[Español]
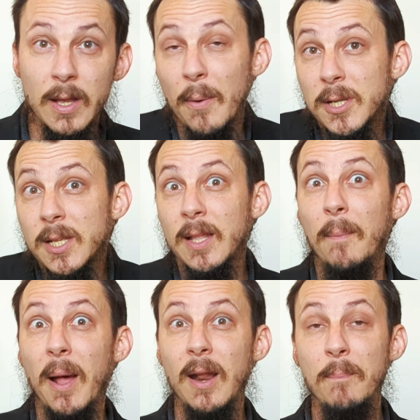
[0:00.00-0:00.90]
y a veces
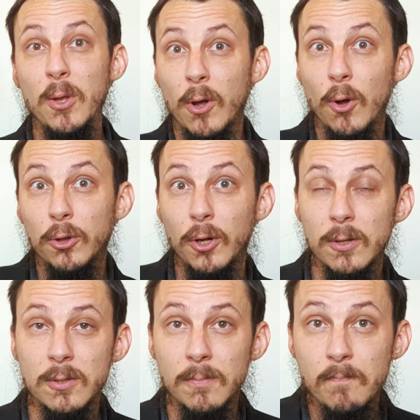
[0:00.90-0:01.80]
hasta más rápido que
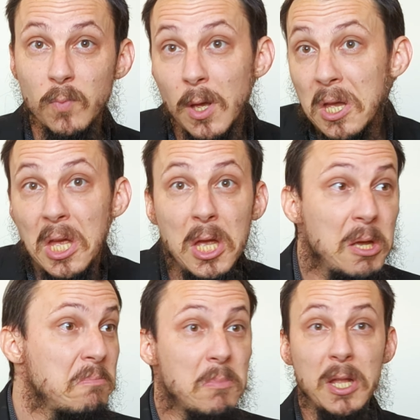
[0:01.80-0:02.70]
otros
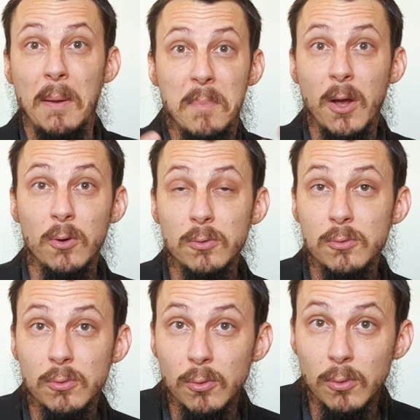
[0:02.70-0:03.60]
que están bien
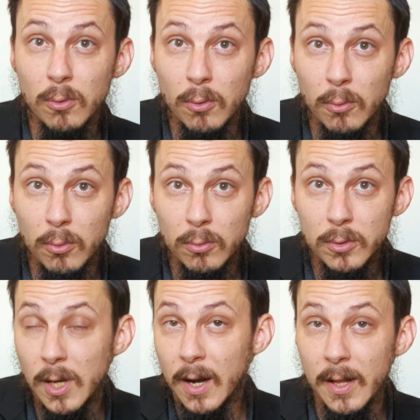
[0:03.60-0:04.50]
con su
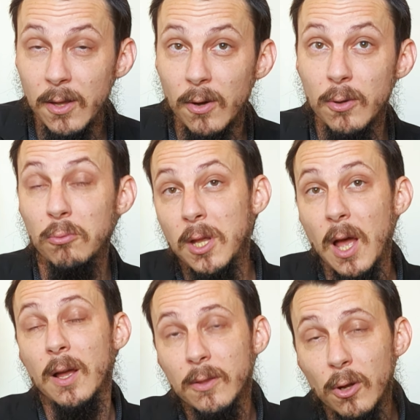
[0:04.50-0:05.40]
ser querido y un
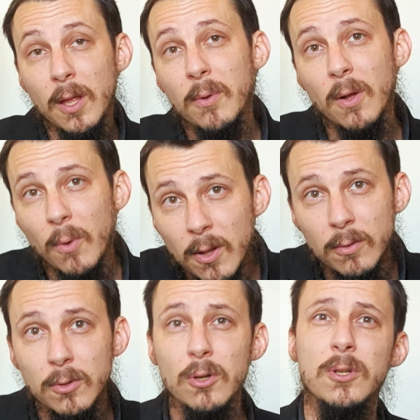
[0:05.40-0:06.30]
día Dios libre,
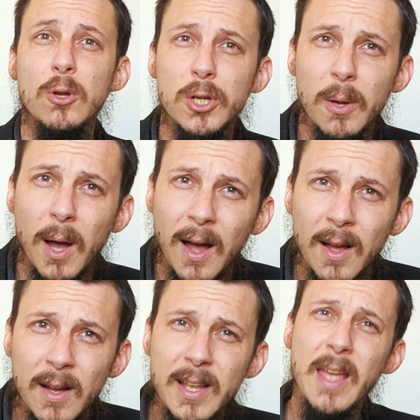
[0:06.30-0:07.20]
bueno, Dios se lo lleva
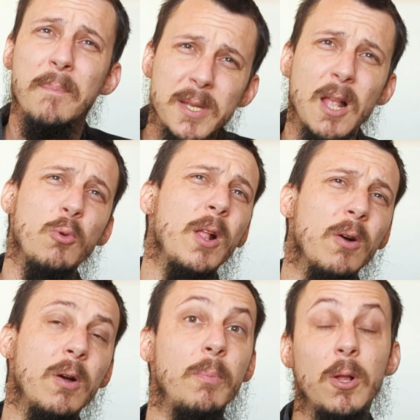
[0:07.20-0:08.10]
y ahí empieza el
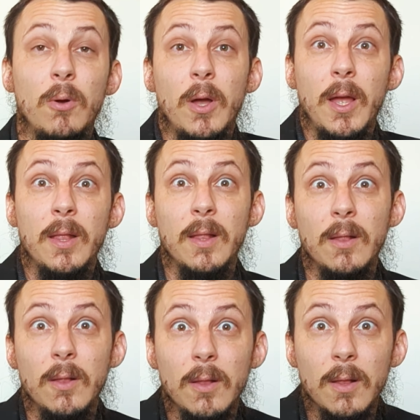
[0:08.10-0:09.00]
duelo. Pero en
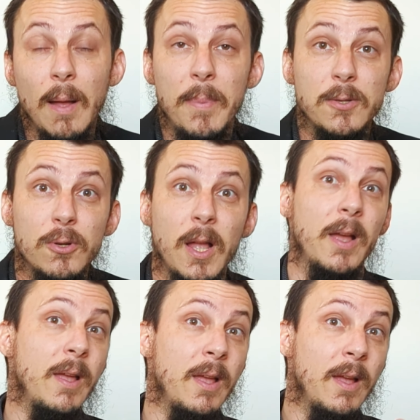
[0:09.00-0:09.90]
las personas
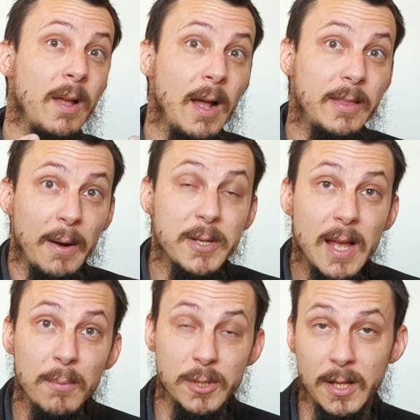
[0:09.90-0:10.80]
que
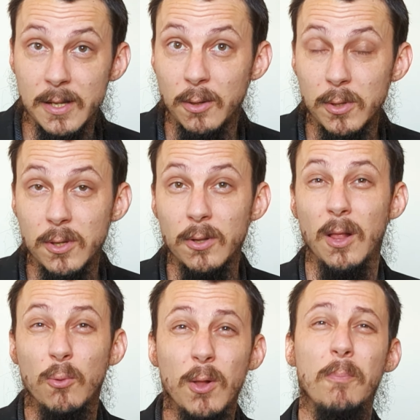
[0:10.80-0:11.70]
atravesamos esta situación,
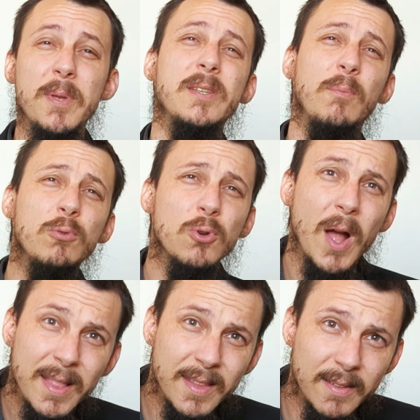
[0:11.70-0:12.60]
el duelo empieza
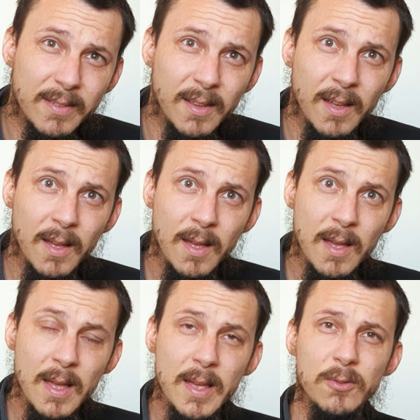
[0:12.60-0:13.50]
mucho antes.
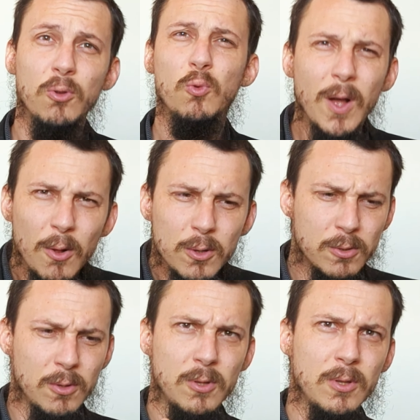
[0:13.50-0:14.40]
Son
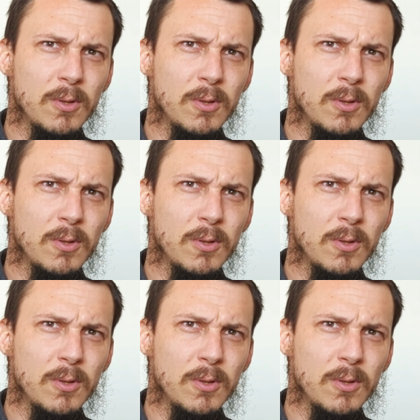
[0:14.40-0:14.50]
duelos